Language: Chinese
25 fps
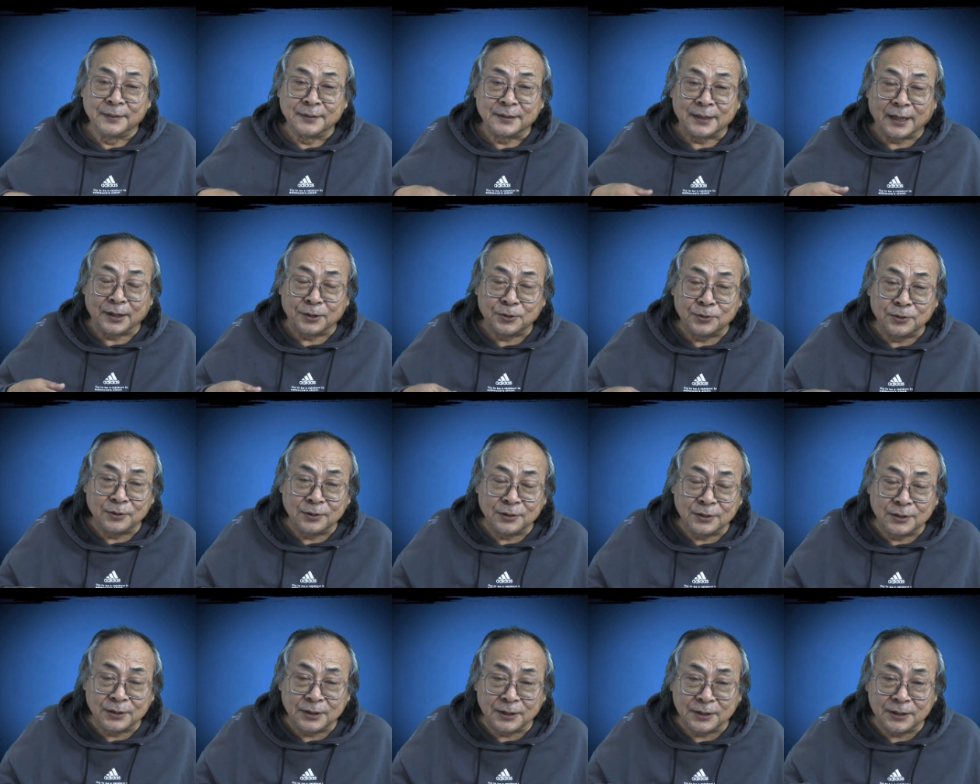在
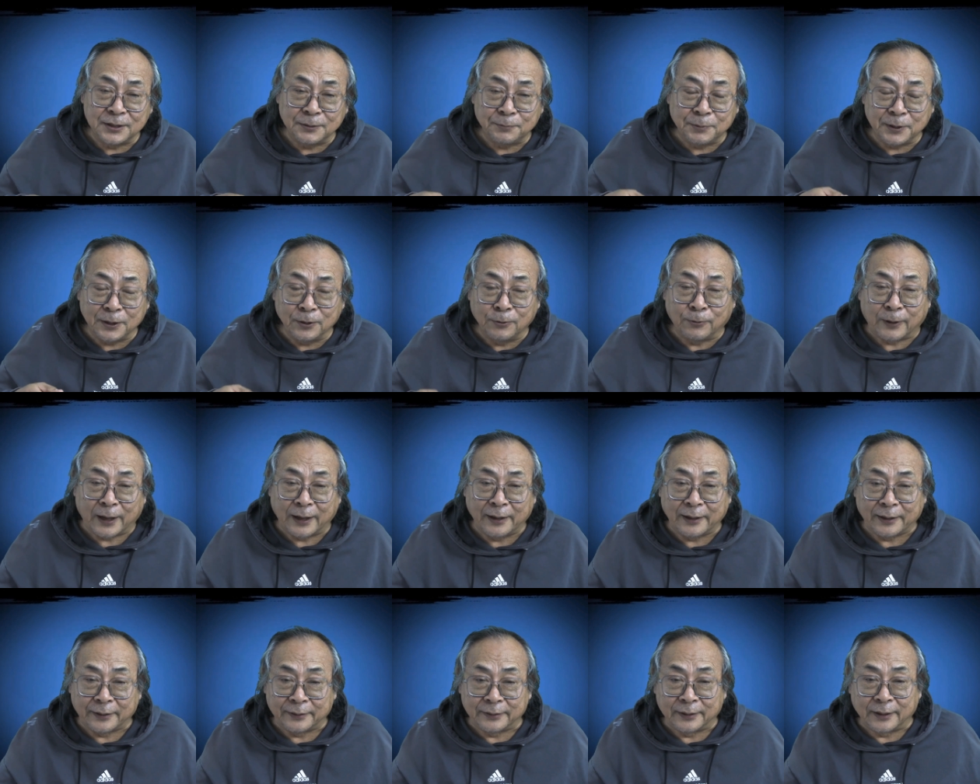金西宾
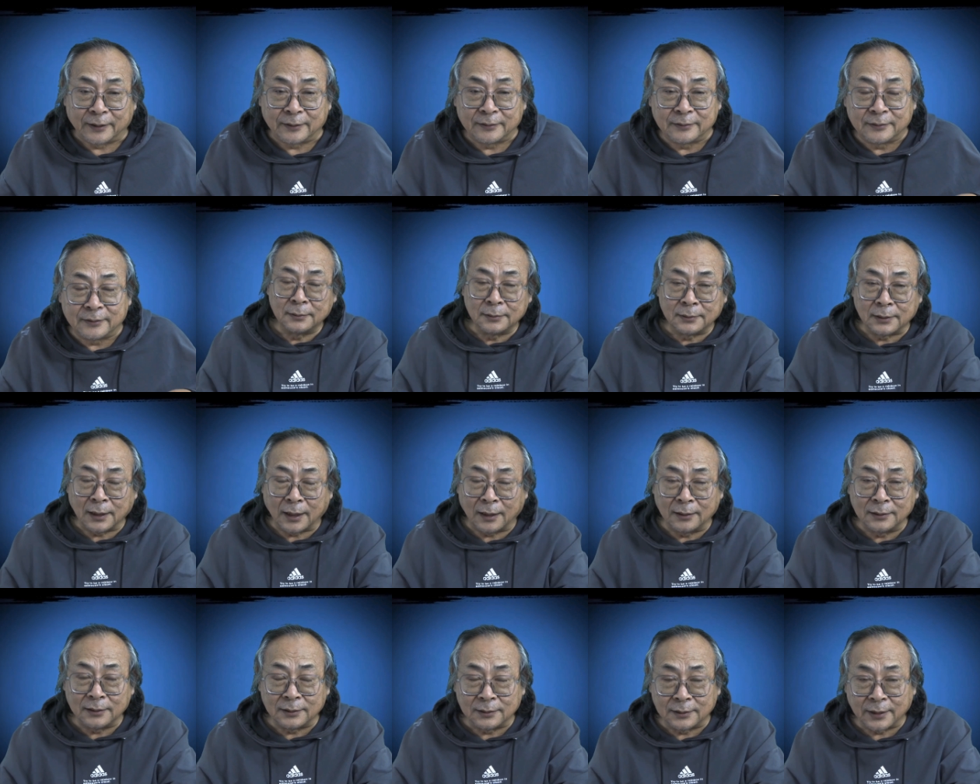馆里呢，
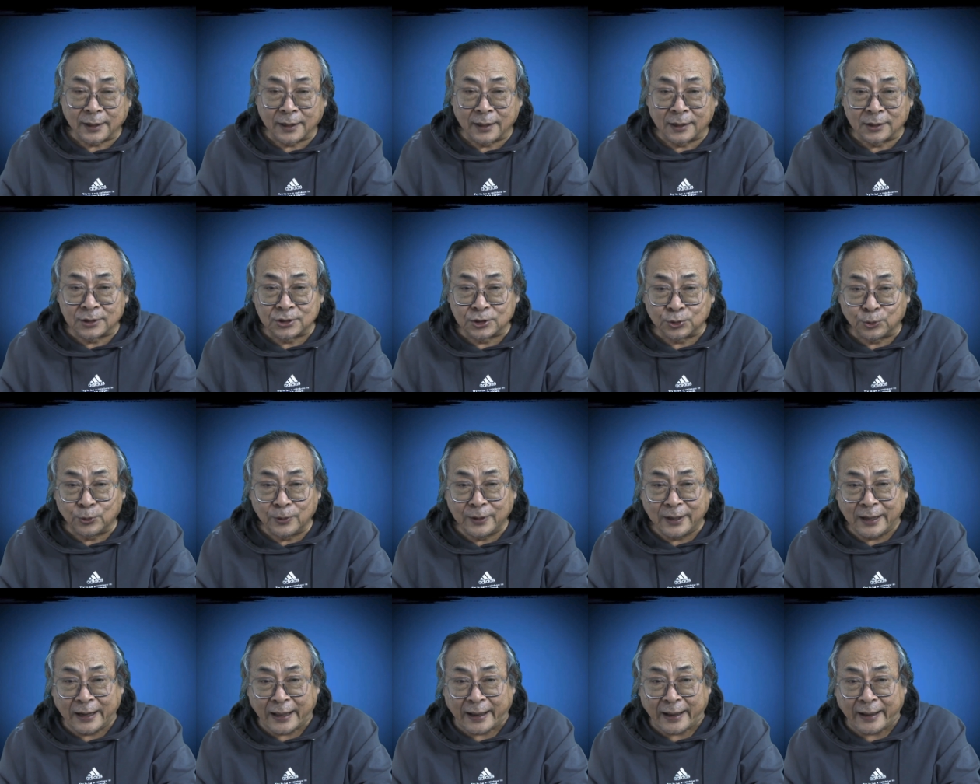当着这个周
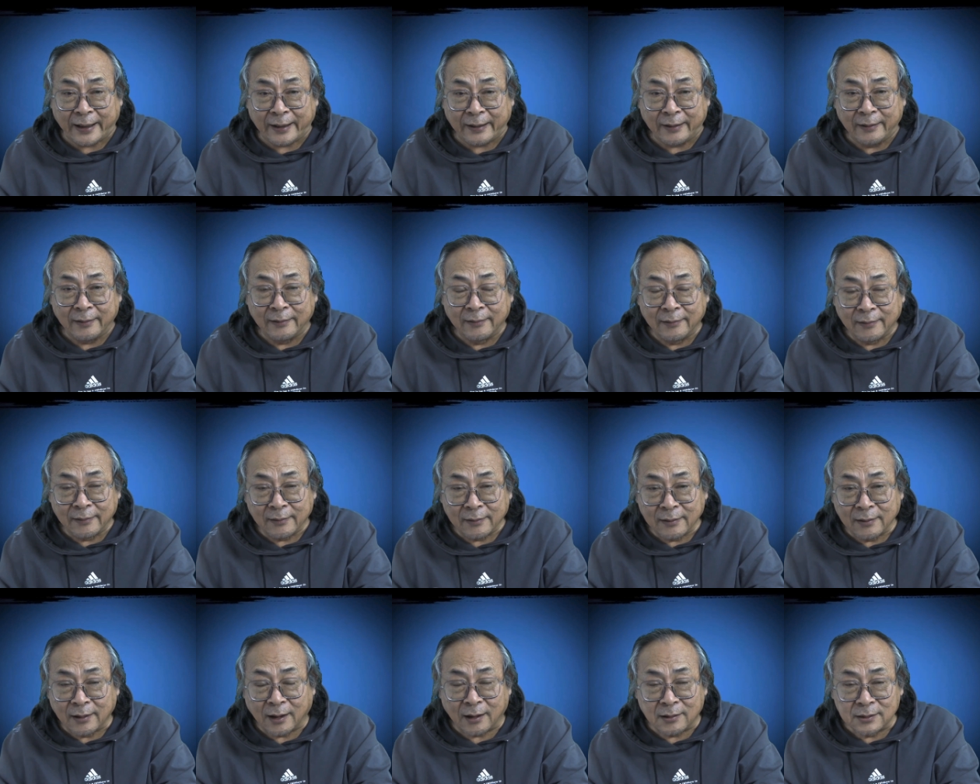恩来、
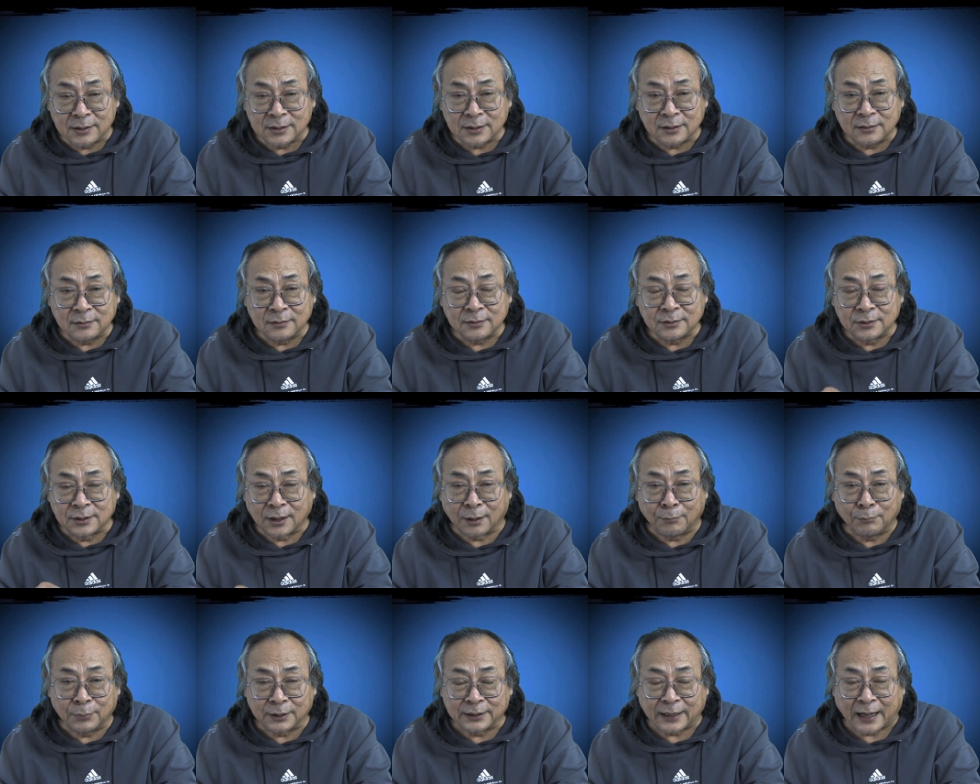康生、
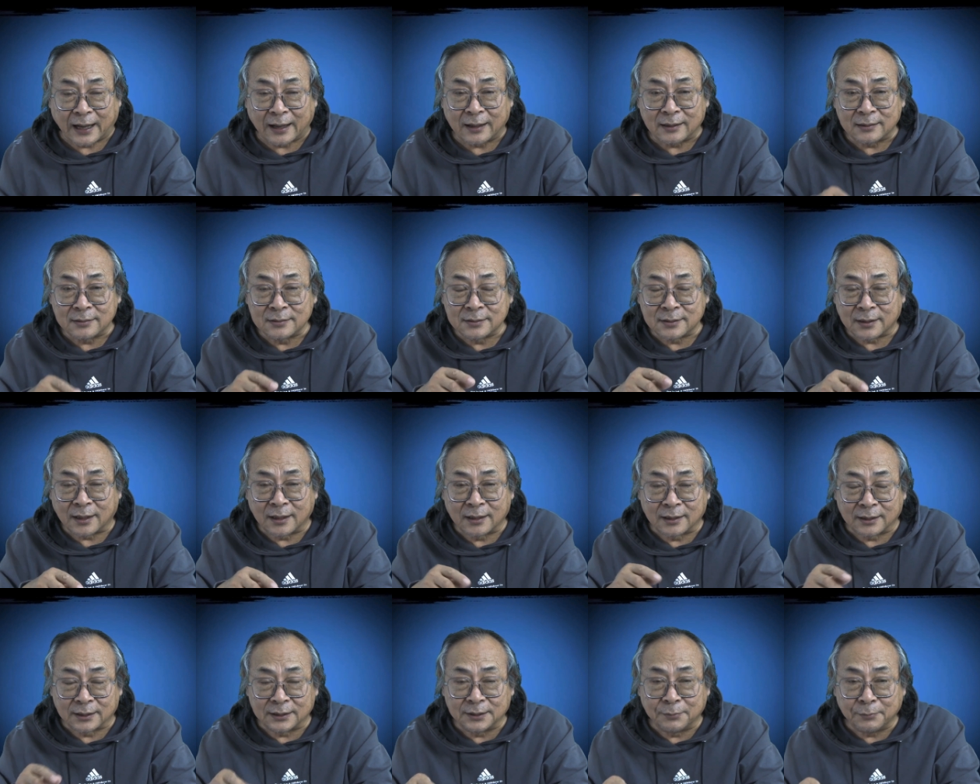陈伯达
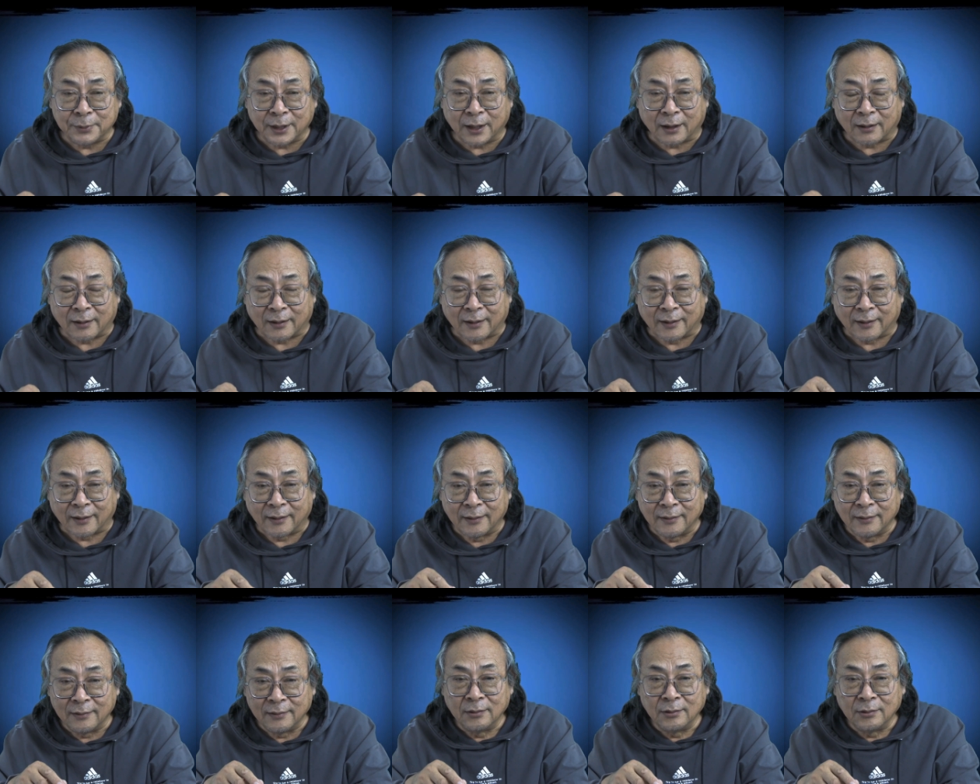三个人的面儿
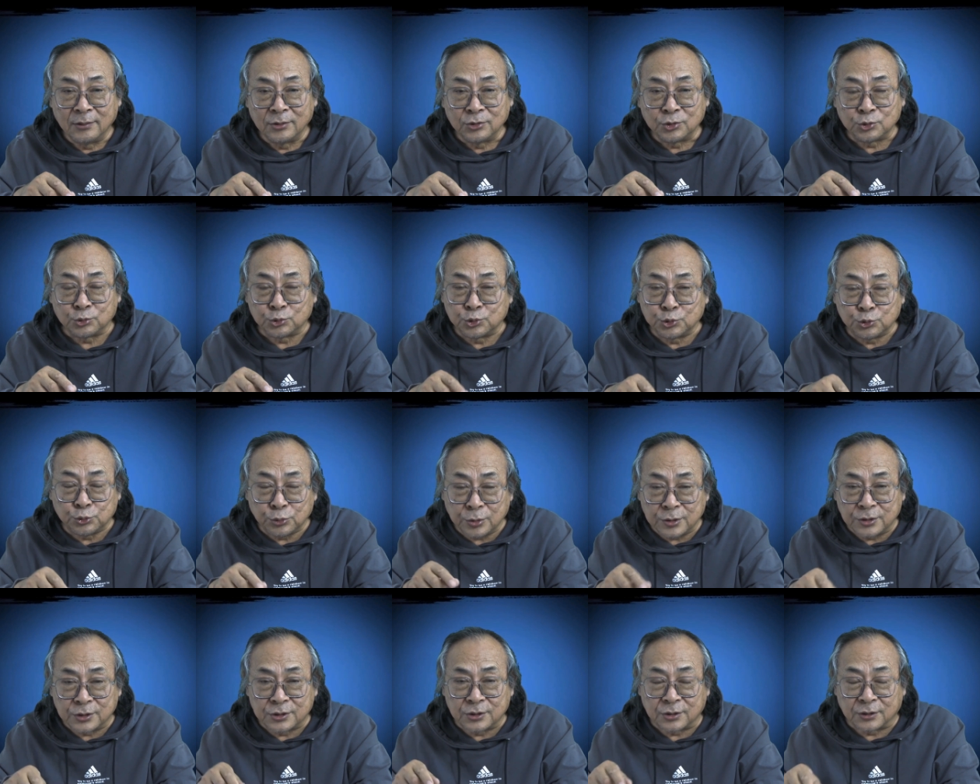啊，就
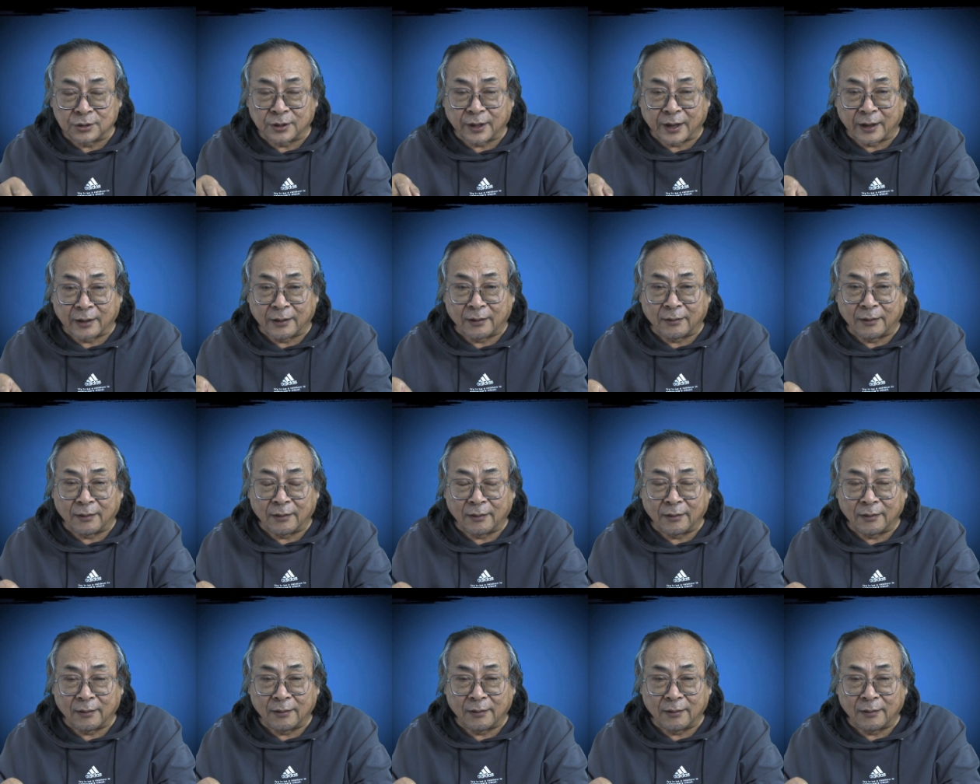训斥这个